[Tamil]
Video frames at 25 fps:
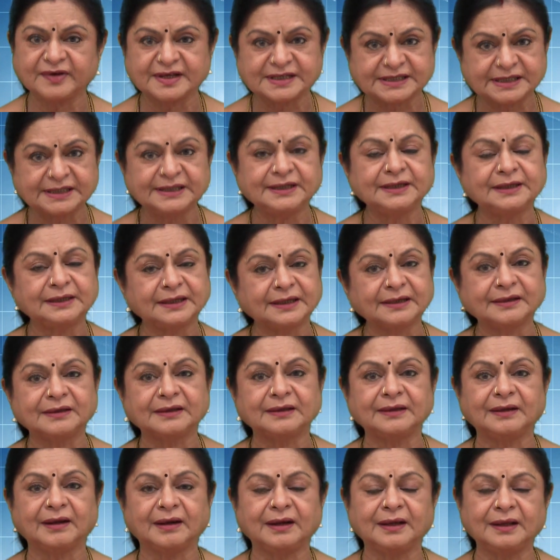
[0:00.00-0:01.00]
வசதிகள்
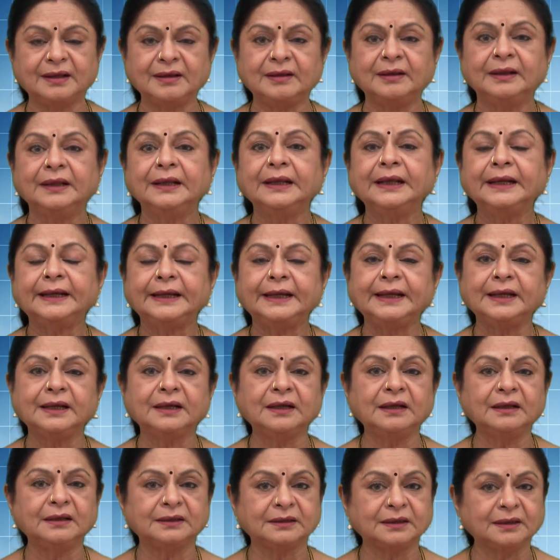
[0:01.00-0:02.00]
இருக்கிறதுனால
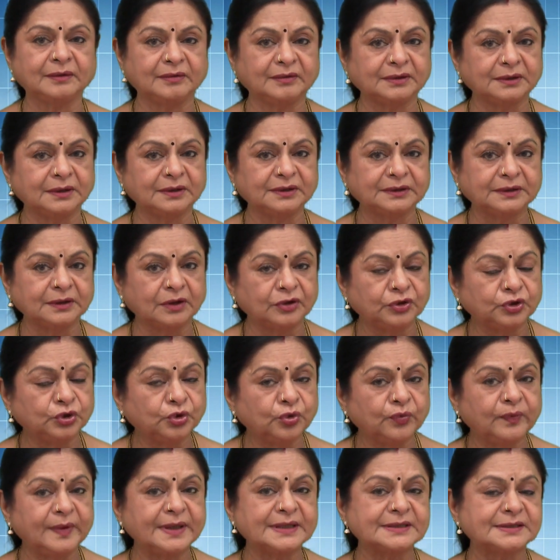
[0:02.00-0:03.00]
நீங்கள் இந்த டூ
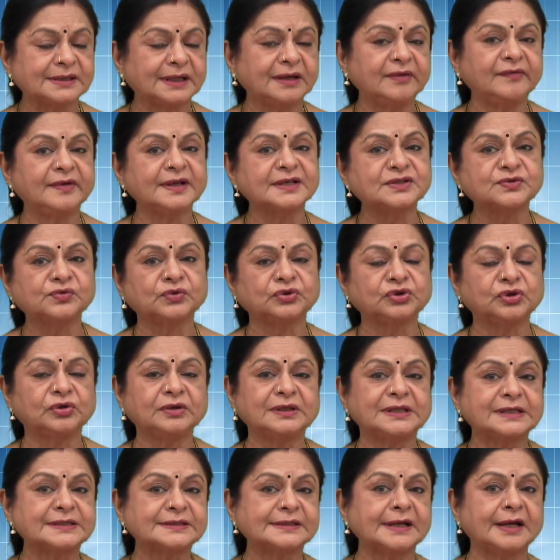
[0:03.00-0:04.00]
வீக்ஸ் த்ரீ வீக்ஸ் உதணும்
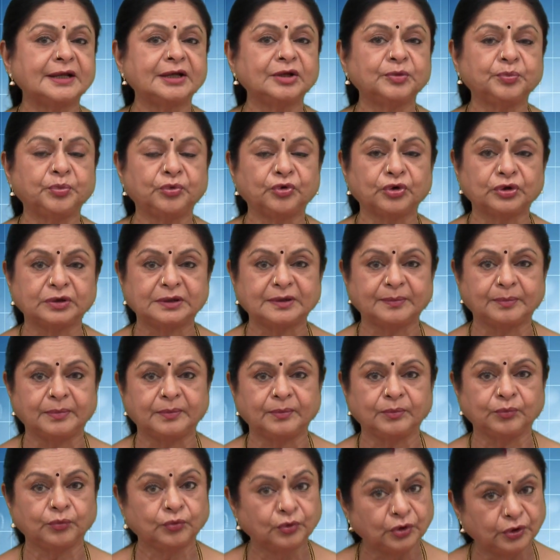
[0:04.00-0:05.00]
இந்த ஸ்கேனுக்கு போகிறது
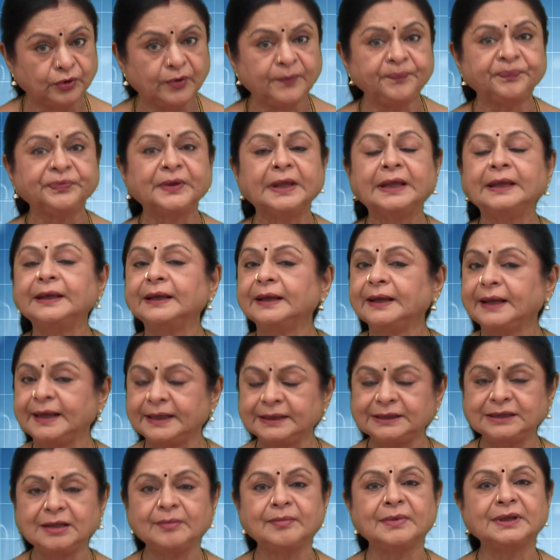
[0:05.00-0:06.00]
மூலம்
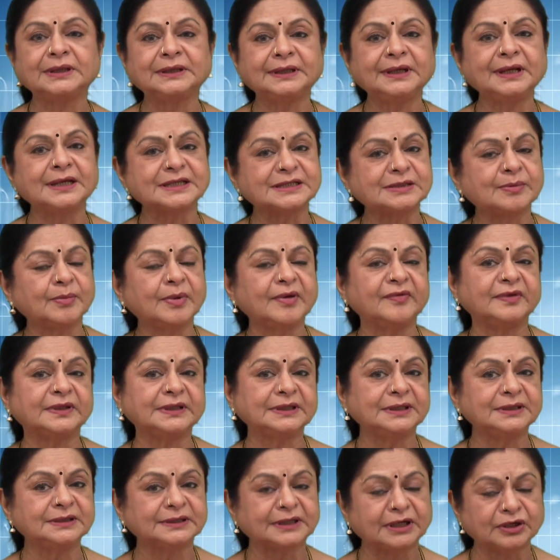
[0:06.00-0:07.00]
இந்த மாதிரி
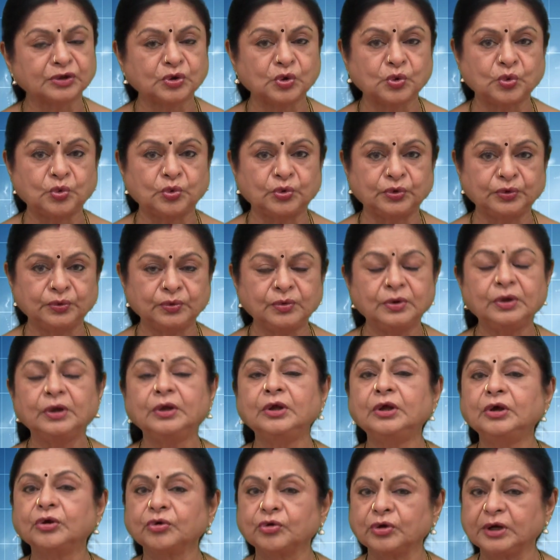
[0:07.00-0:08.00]
அசம்பாவிதம் தடுக்கக்கூடும்
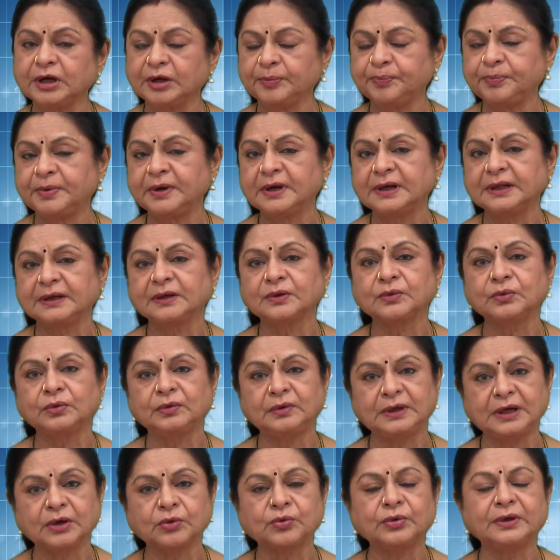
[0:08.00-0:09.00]
குறைபாடல்
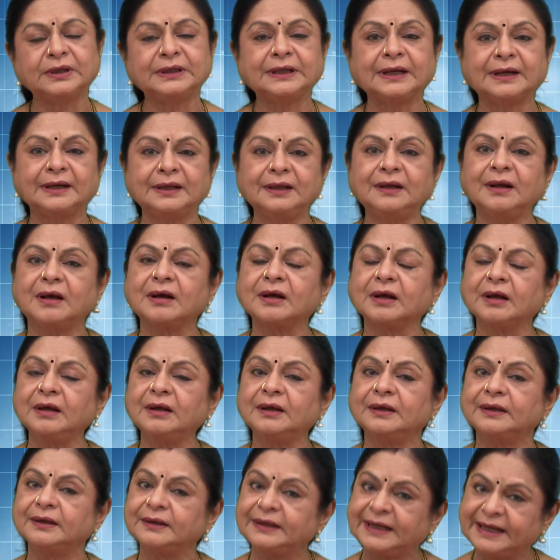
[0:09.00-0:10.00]
உள்ள குழந்தைகளை நாங்கள்
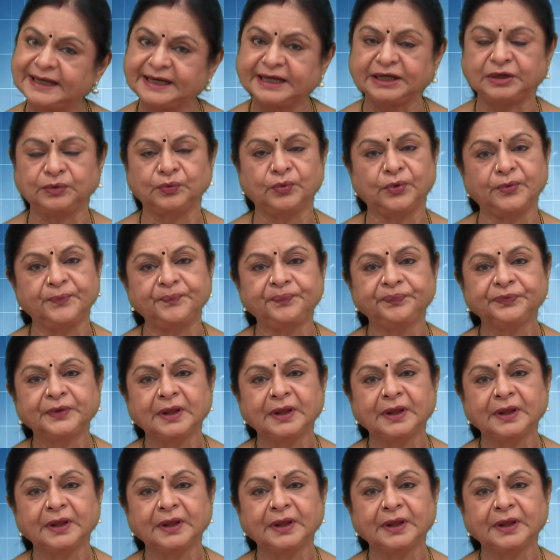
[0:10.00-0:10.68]
நீக்கிடுவோம்